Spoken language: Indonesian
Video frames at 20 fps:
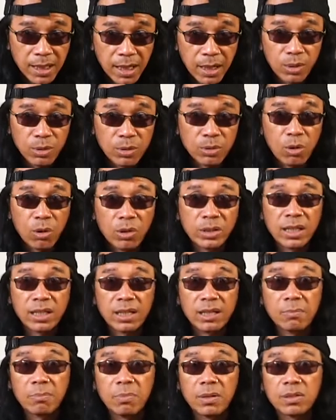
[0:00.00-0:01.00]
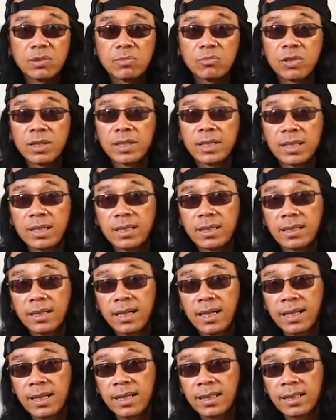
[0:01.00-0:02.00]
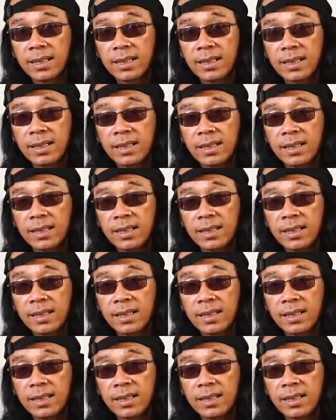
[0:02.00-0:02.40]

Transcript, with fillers: kalau lu alternate pick semuanya dengan rata